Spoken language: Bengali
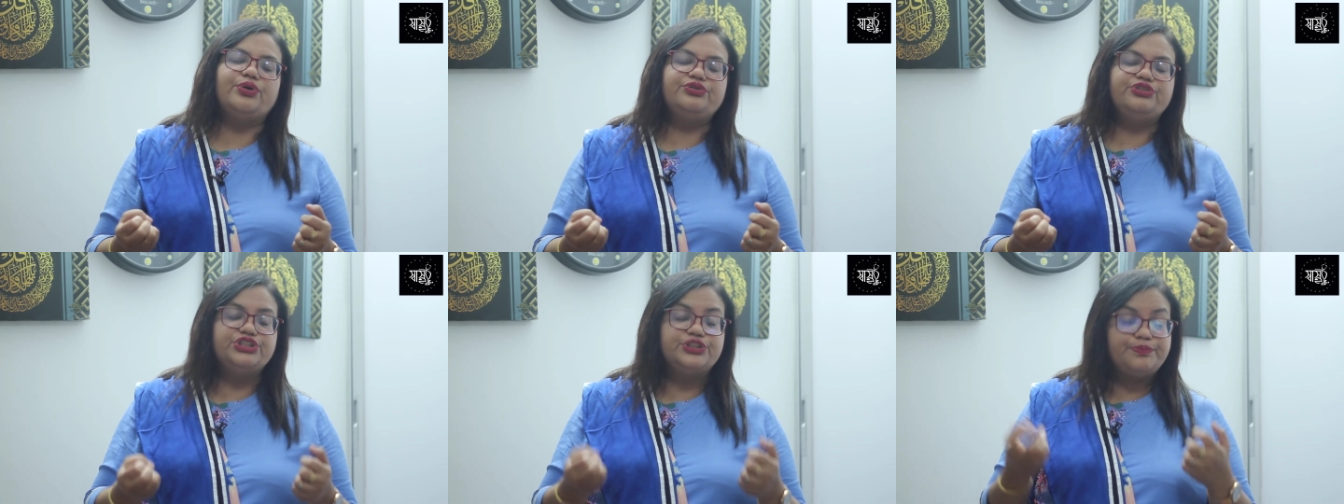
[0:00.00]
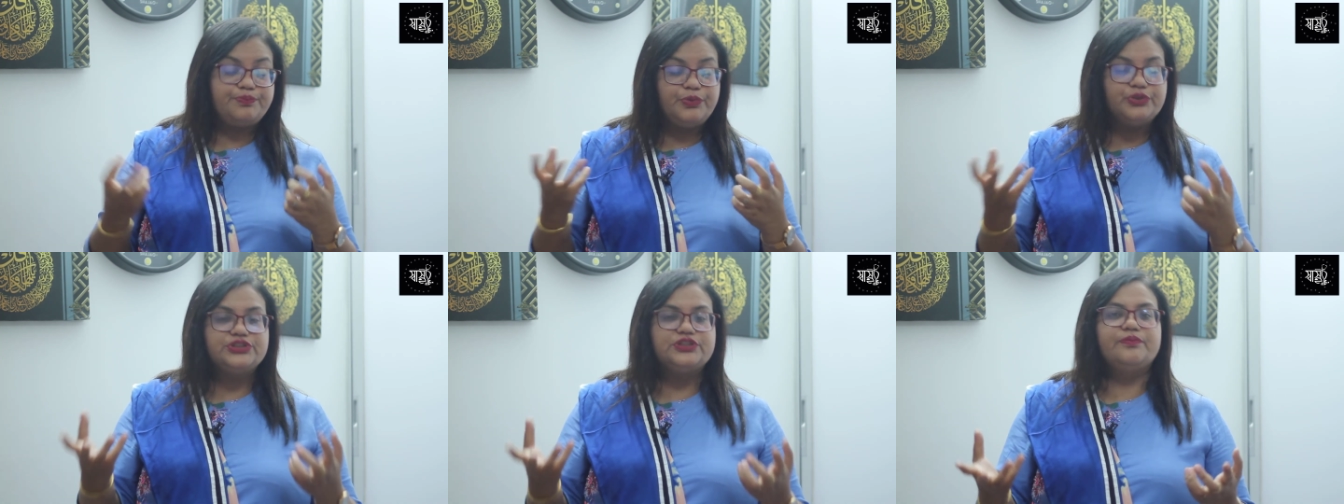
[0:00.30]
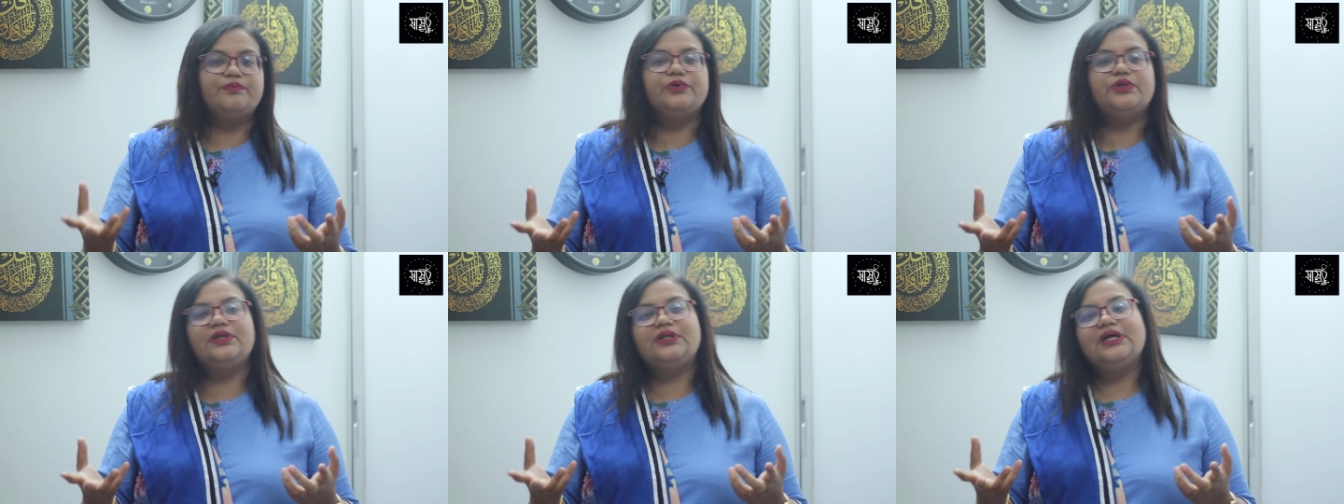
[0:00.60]

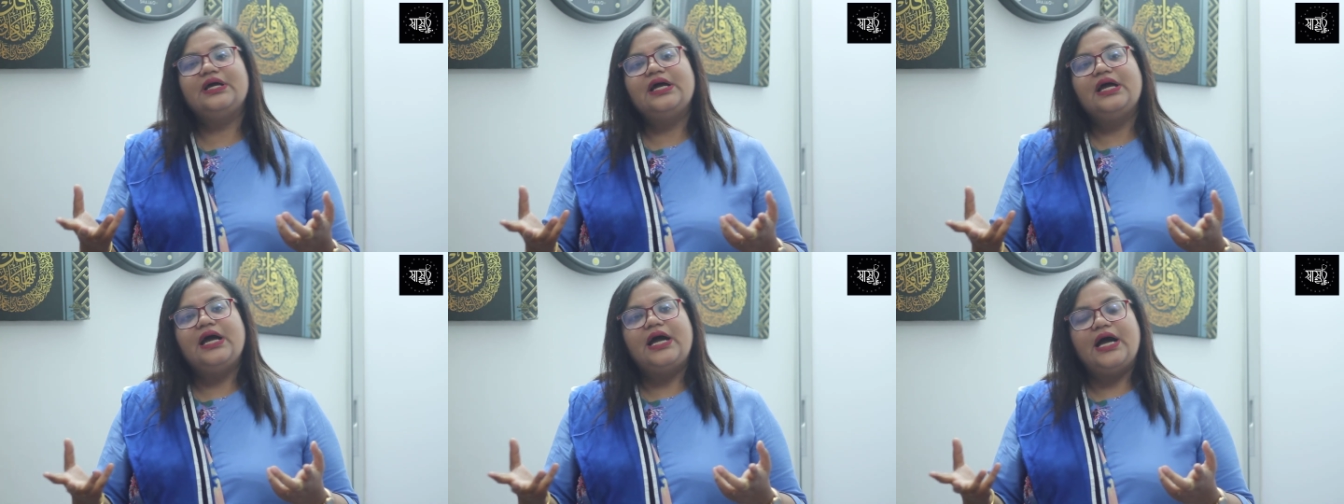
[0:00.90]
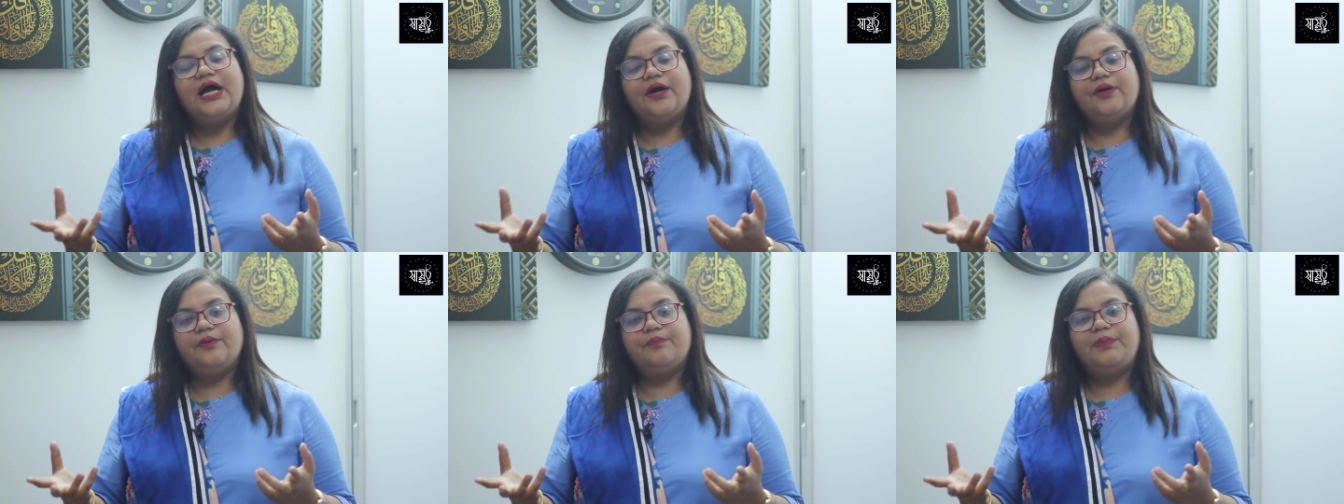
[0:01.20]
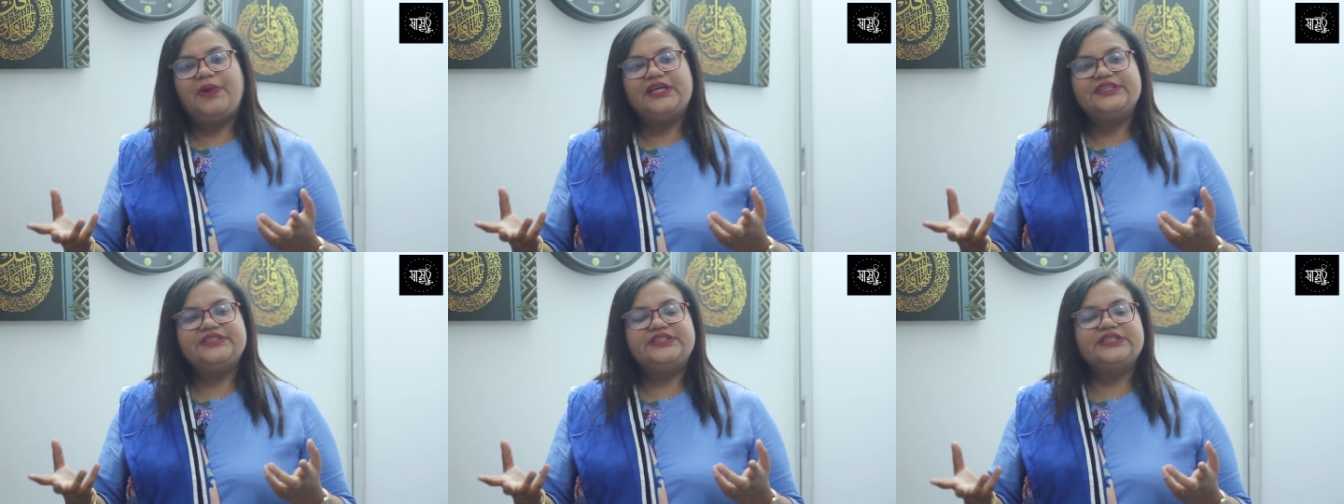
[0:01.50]
ডিসপোজেবল
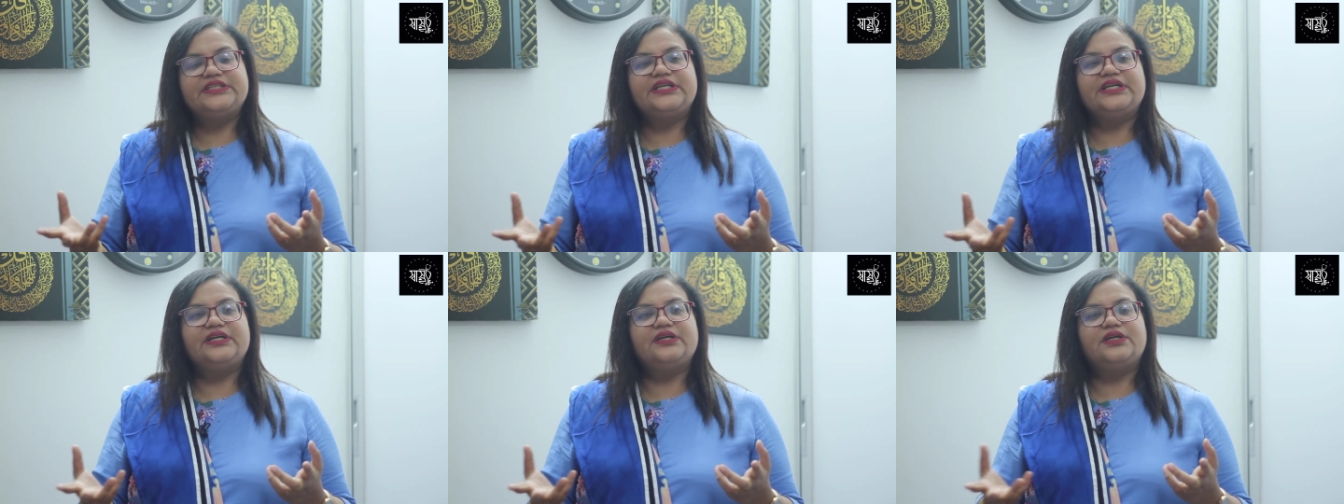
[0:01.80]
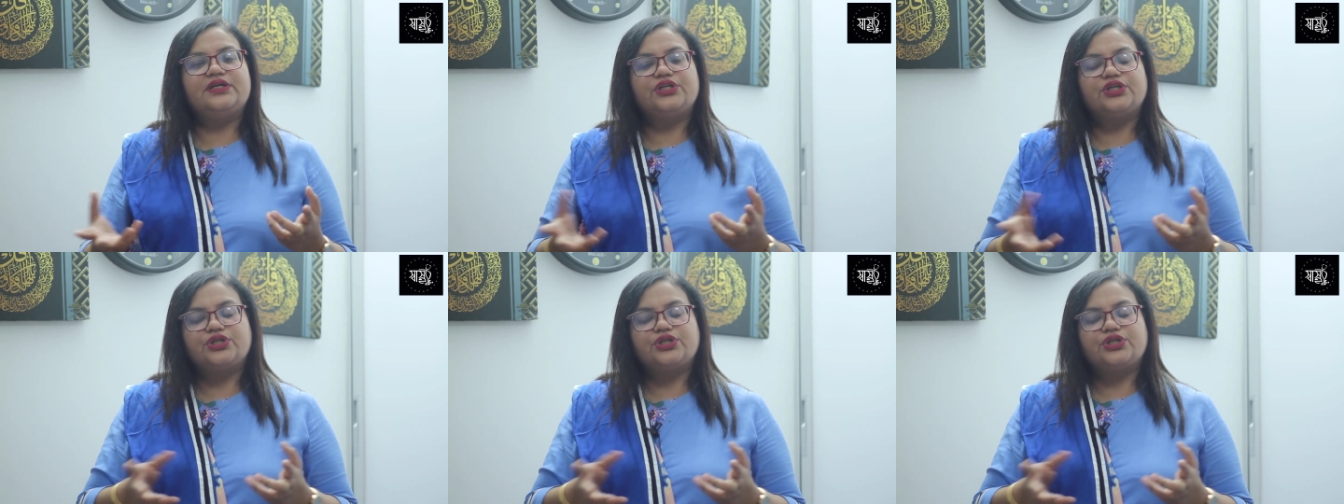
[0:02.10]
প্লাস্টিকের